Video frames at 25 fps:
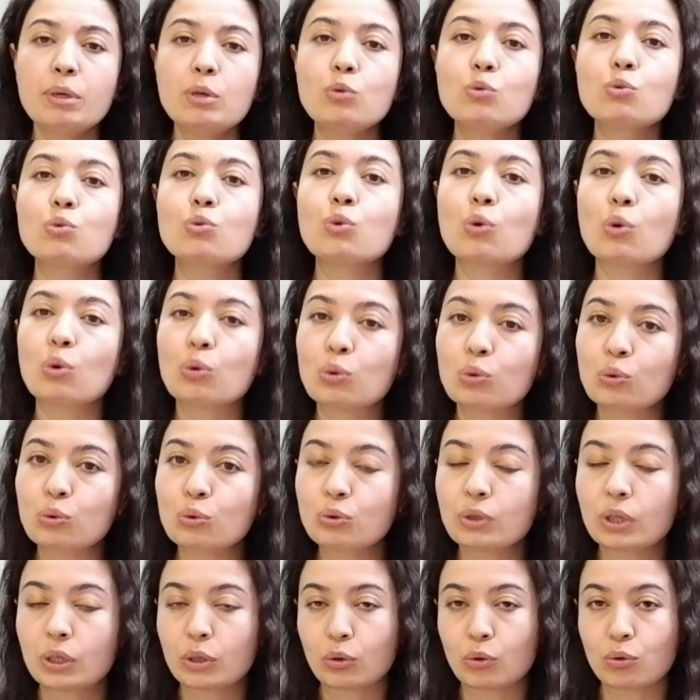bir
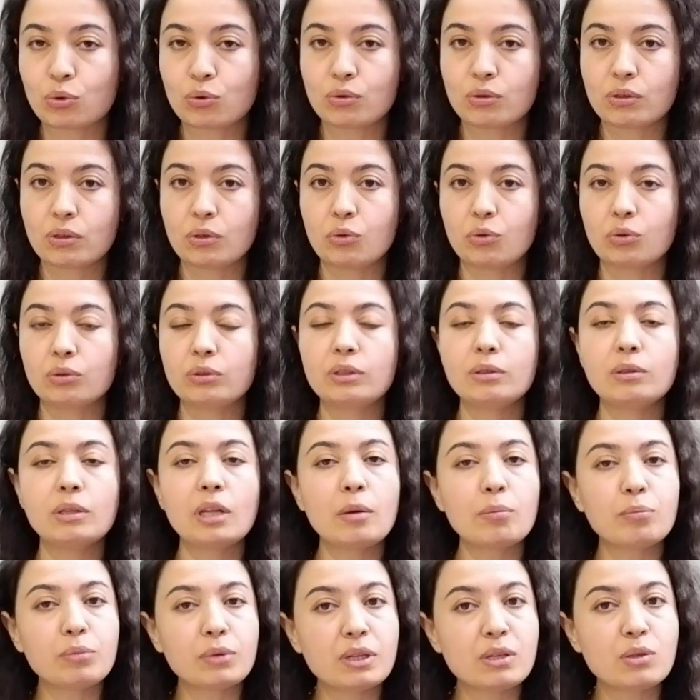zorluğu da gösteriyor.
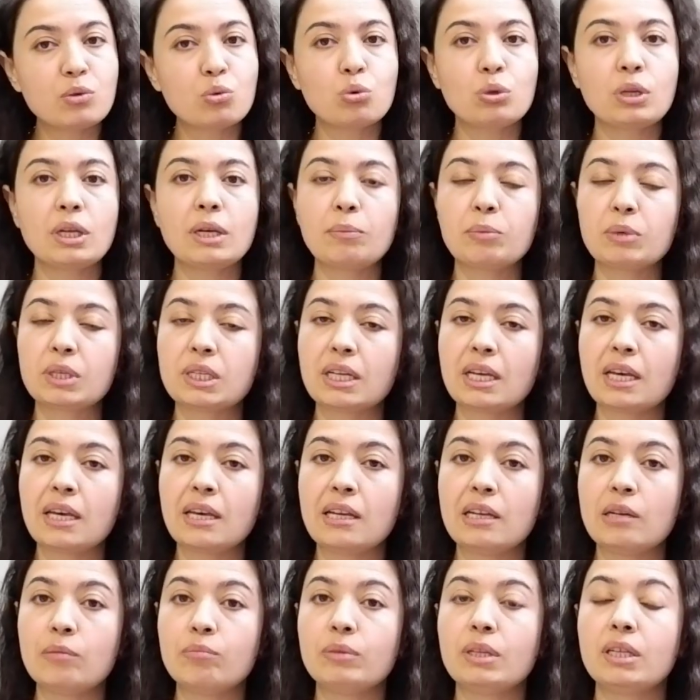Depresyona bir
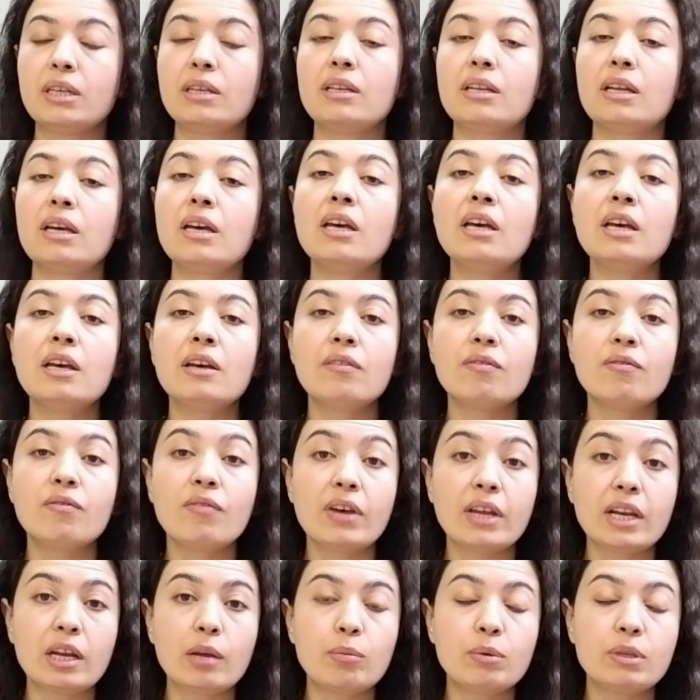eğilim de yine
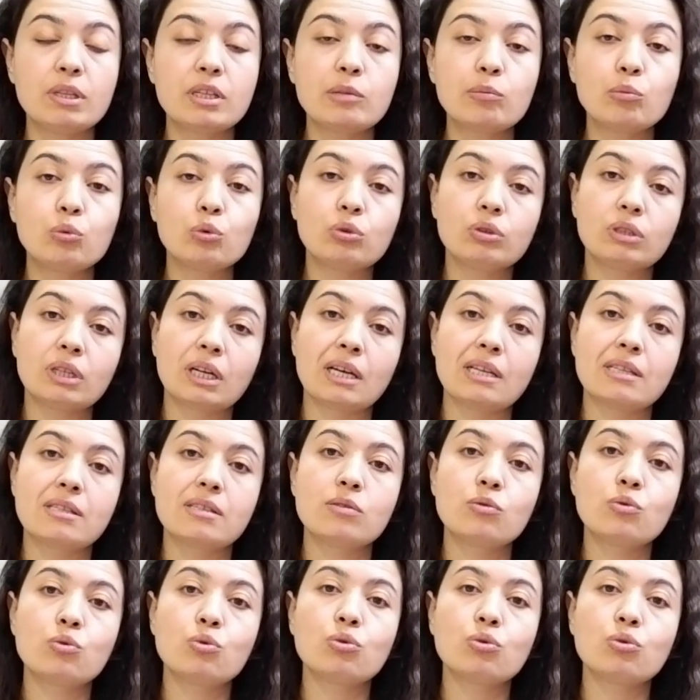verebilir bu transit.